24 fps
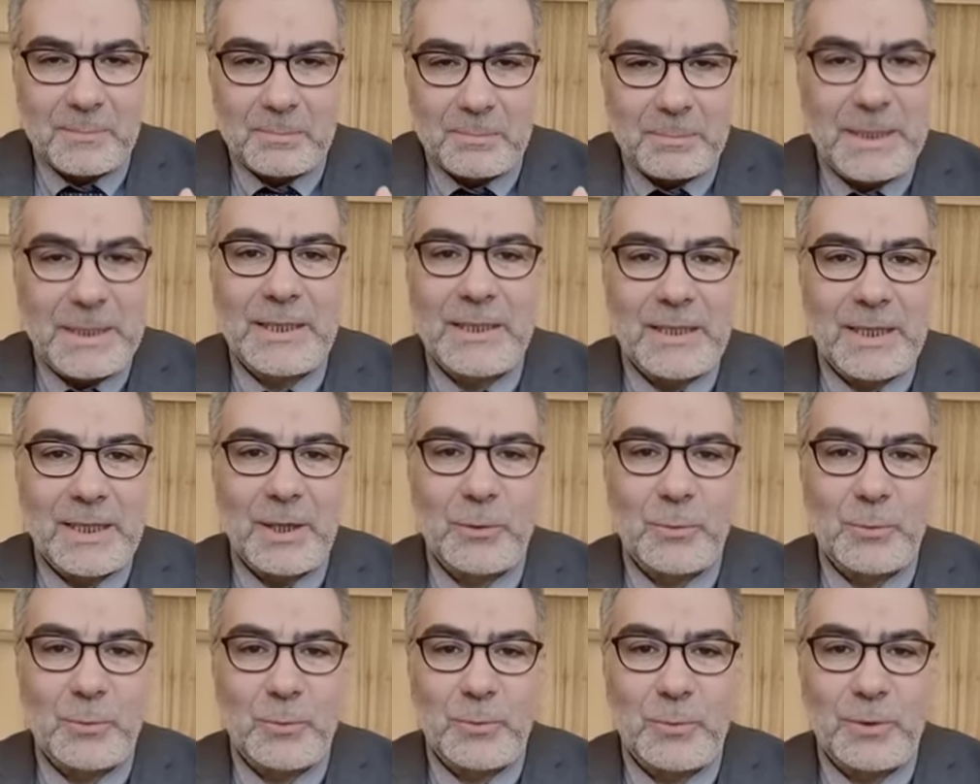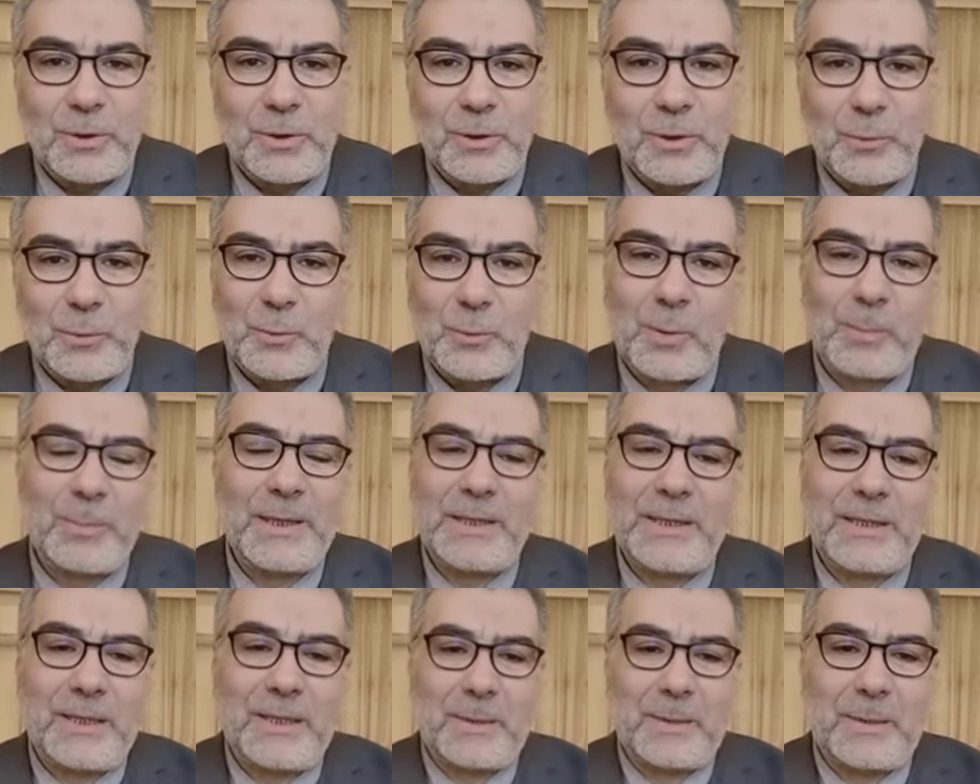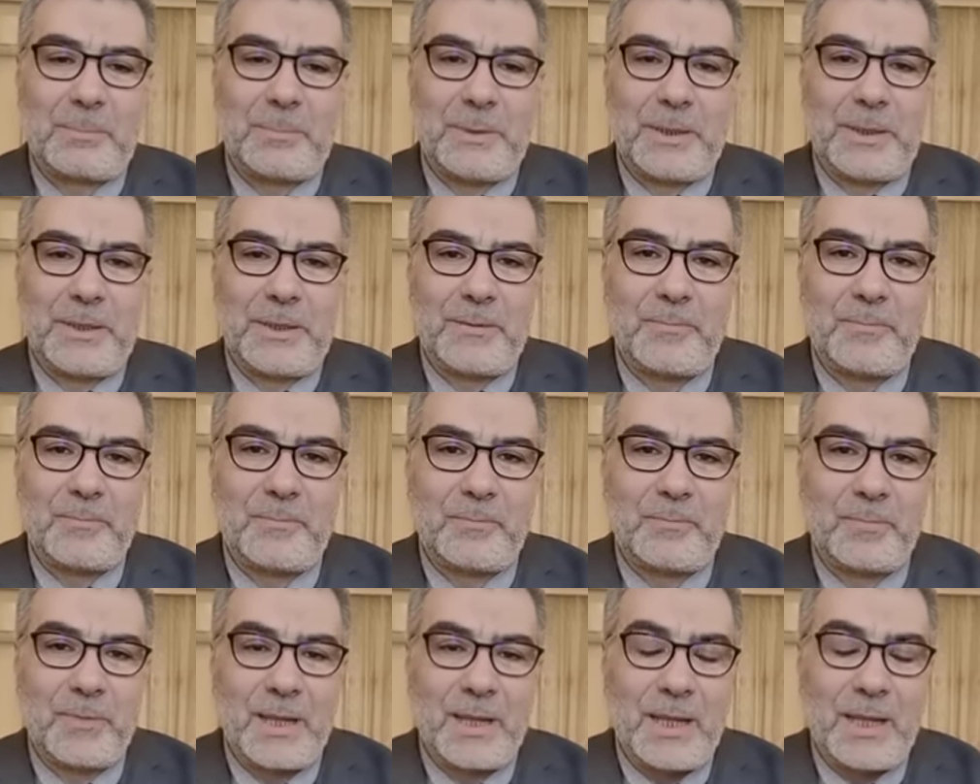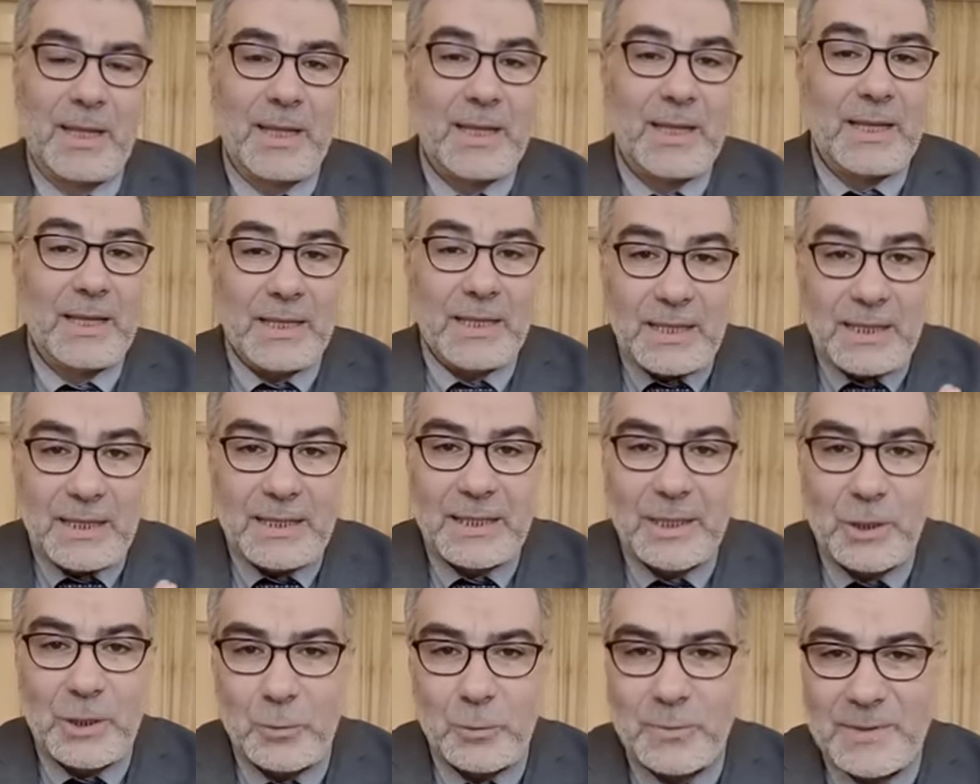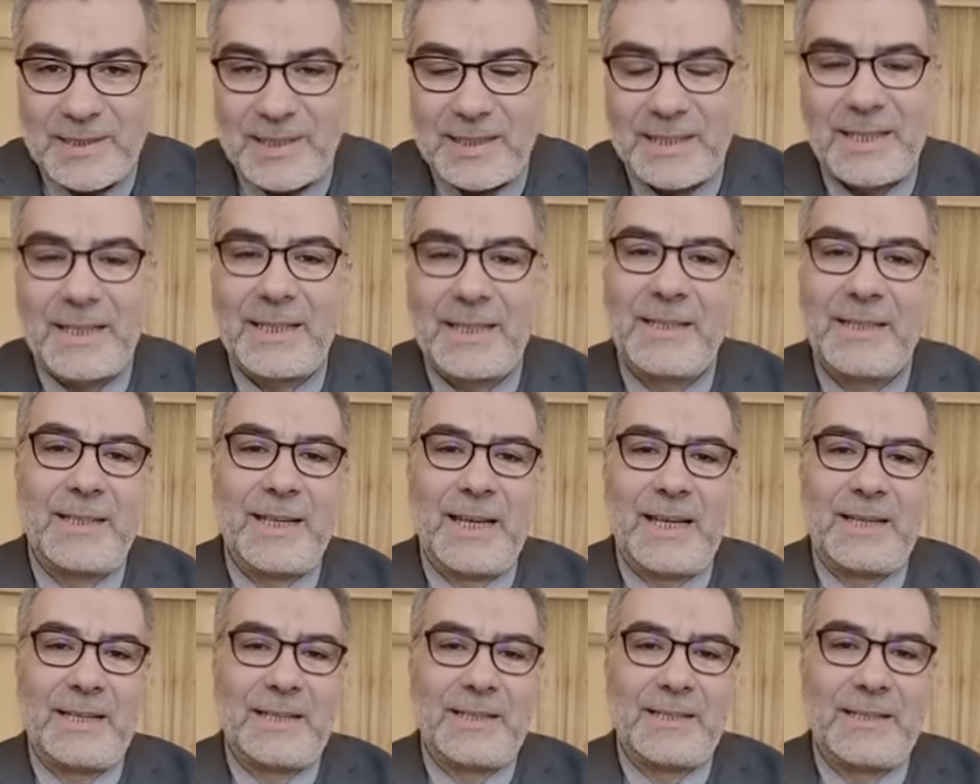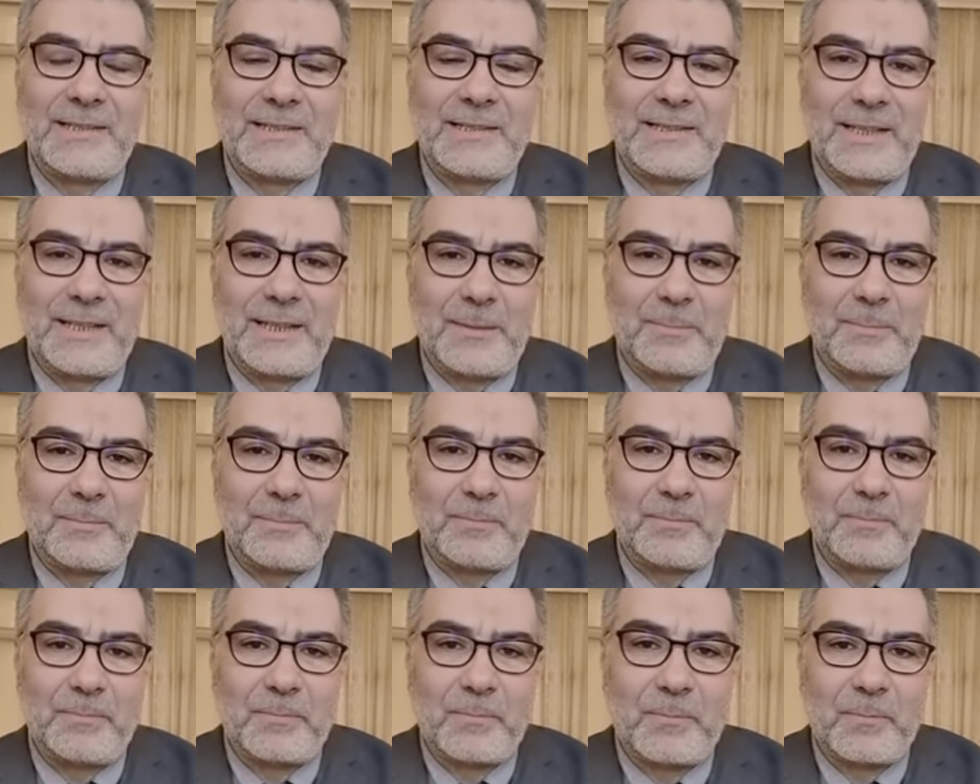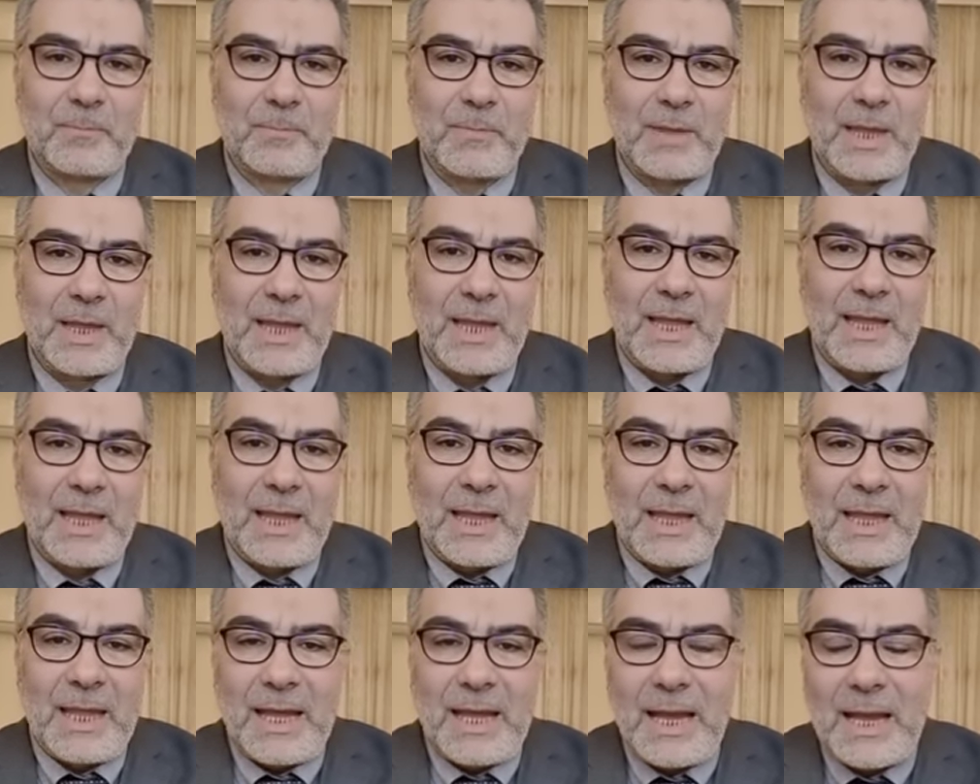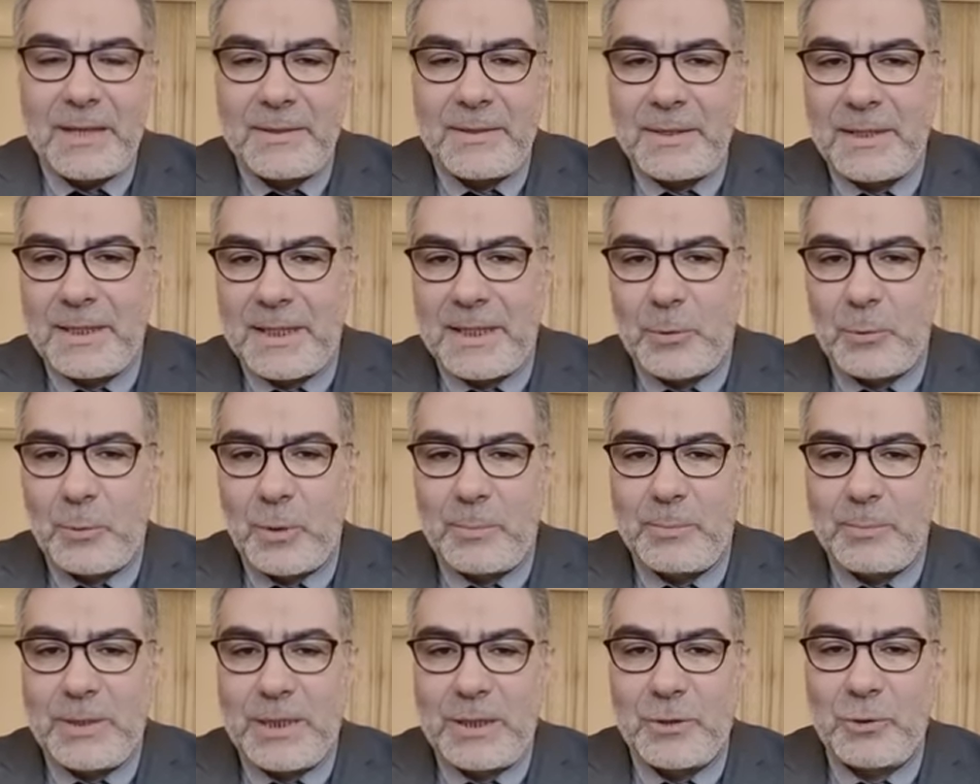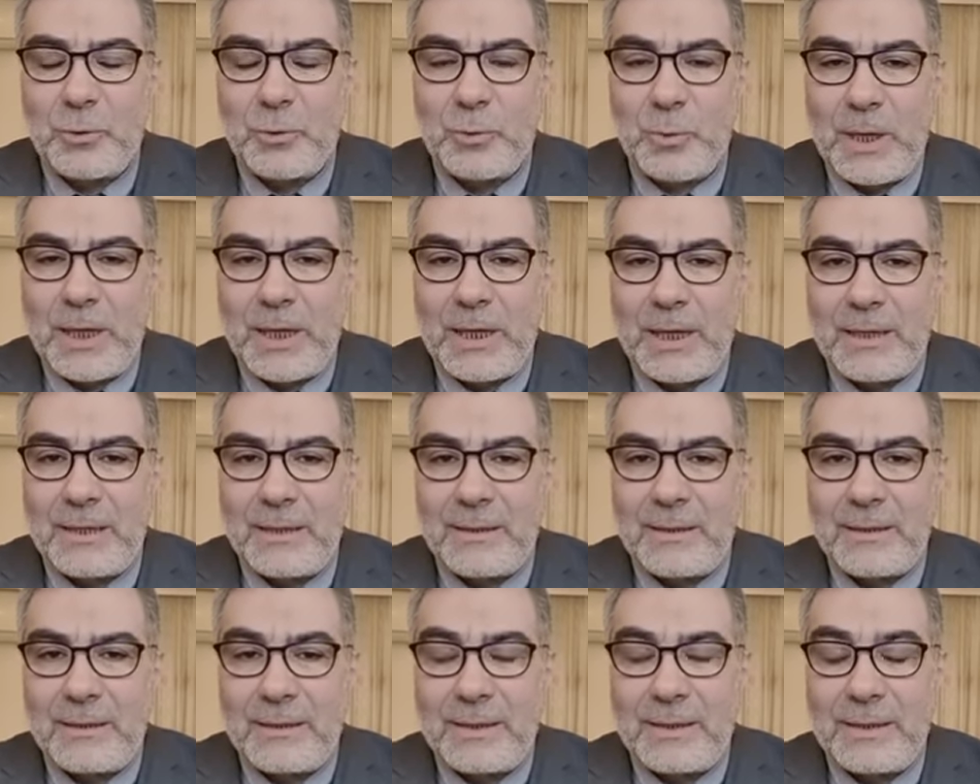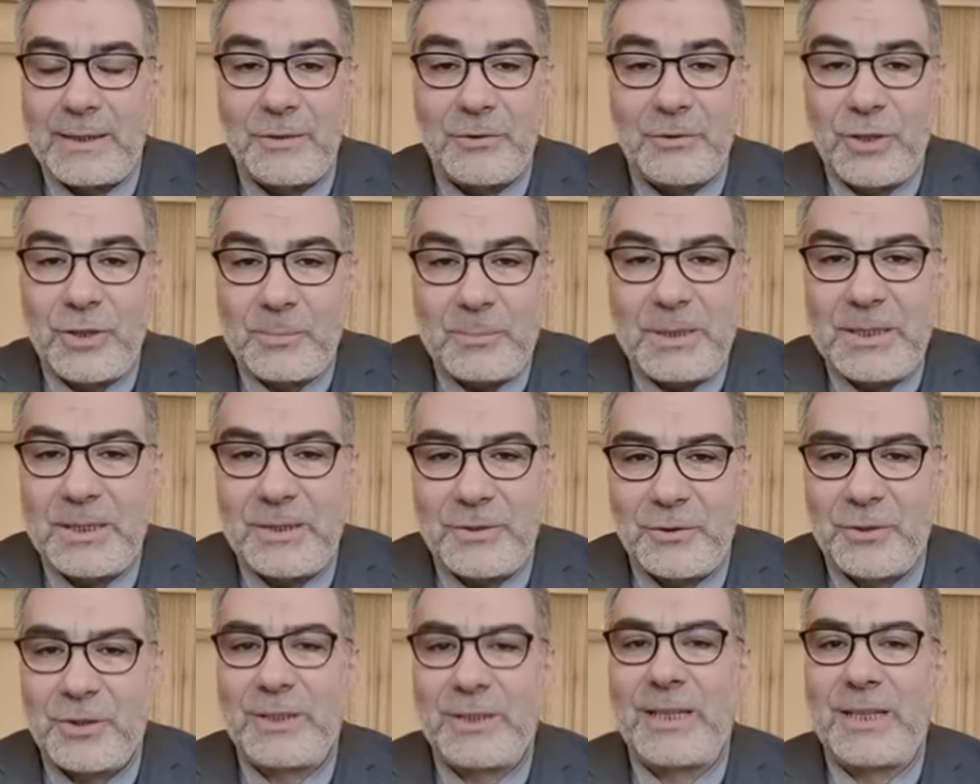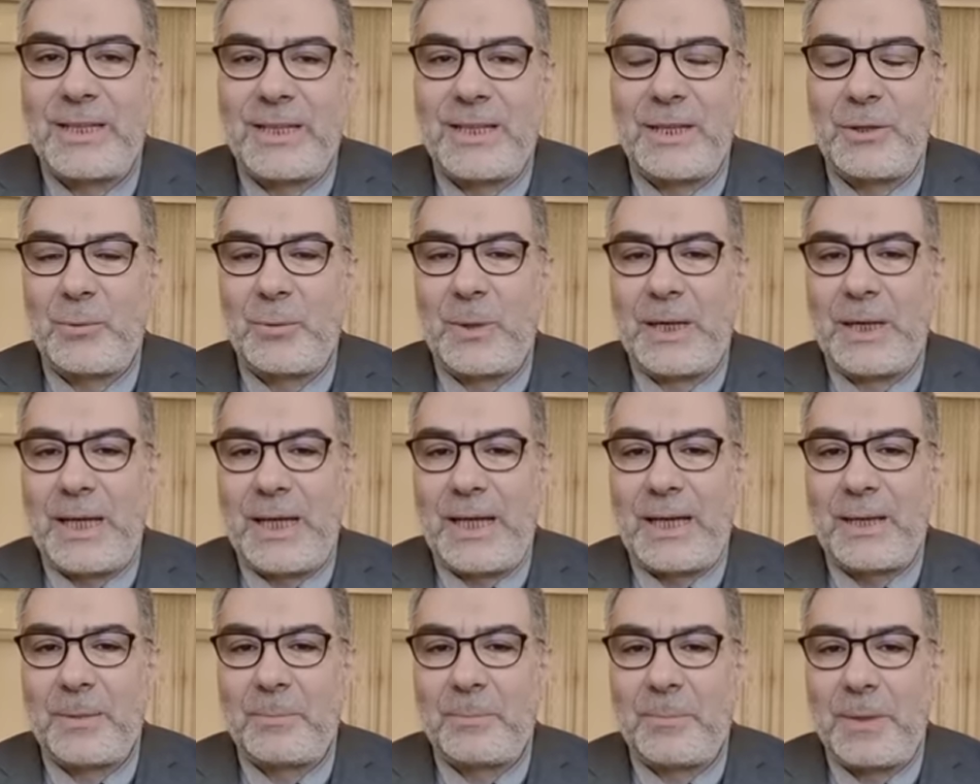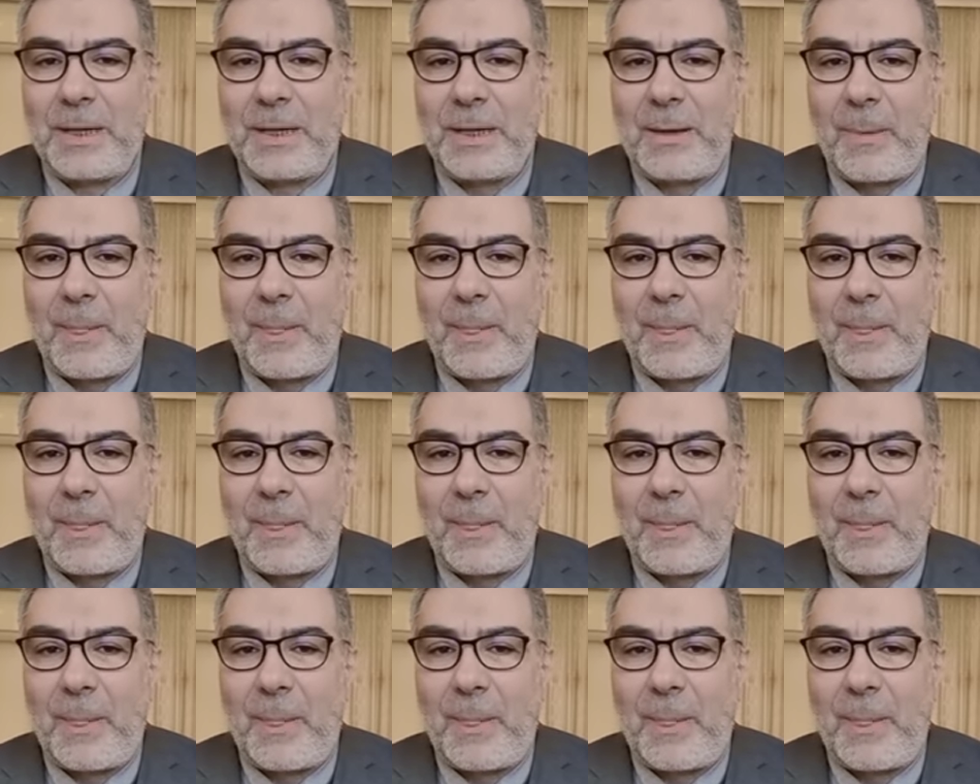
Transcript: بينه وبين ربه إنه زكريا عليه السلام هذا النوع من الدعاء جميل جدا أيها الأحبة